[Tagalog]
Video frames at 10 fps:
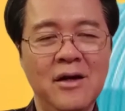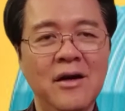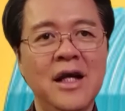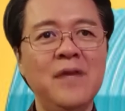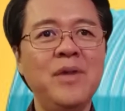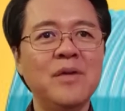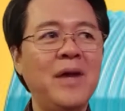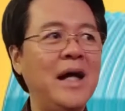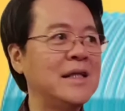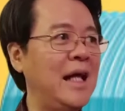Okay,
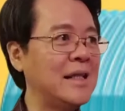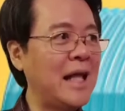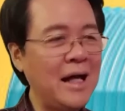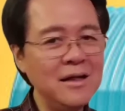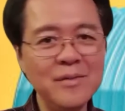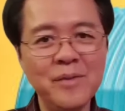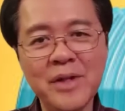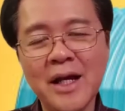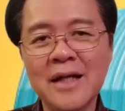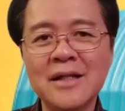pagbata tayo,
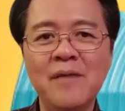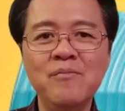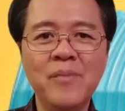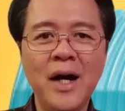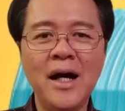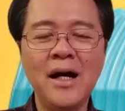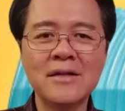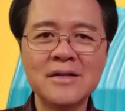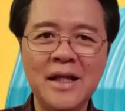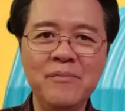mabigat ang
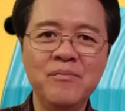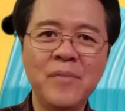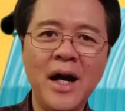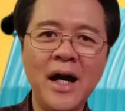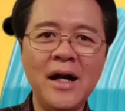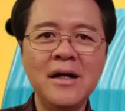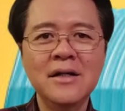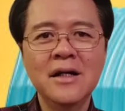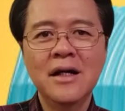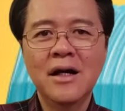bag, timba,
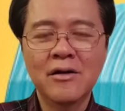o